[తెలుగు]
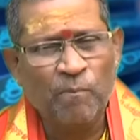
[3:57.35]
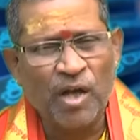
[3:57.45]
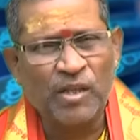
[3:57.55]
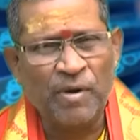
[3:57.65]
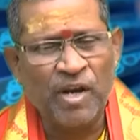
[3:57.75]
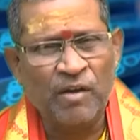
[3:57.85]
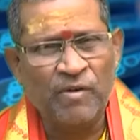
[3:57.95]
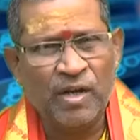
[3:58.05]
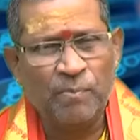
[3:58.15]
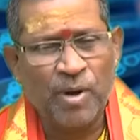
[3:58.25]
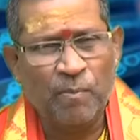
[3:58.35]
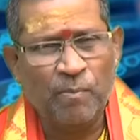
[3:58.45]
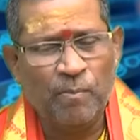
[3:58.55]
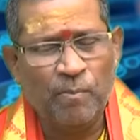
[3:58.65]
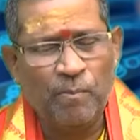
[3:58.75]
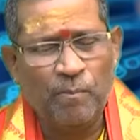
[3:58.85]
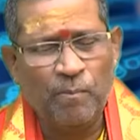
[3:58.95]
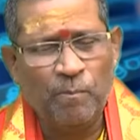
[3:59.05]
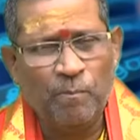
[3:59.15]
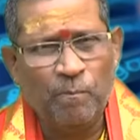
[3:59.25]
బాధపడినటువంటి బ్రహ్మ
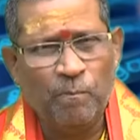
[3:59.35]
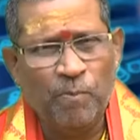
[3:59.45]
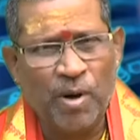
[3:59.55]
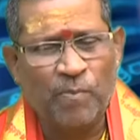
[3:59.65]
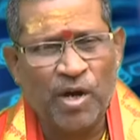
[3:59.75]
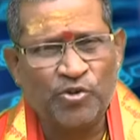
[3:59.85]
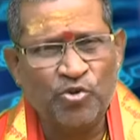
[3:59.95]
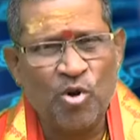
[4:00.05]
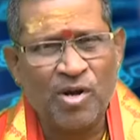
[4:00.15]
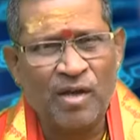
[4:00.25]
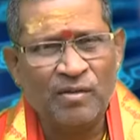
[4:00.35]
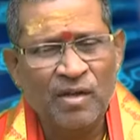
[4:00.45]
బ్రహ్మర్షి యొక్క